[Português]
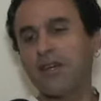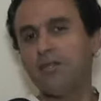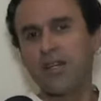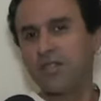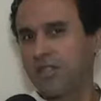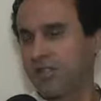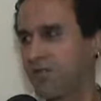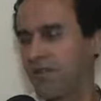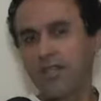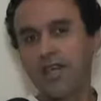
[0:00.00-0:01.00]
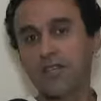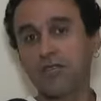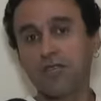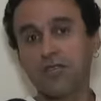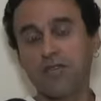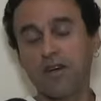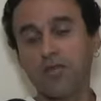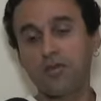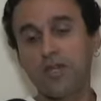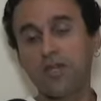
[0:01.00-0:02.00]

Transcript: Um artista fantástico, você falou, né?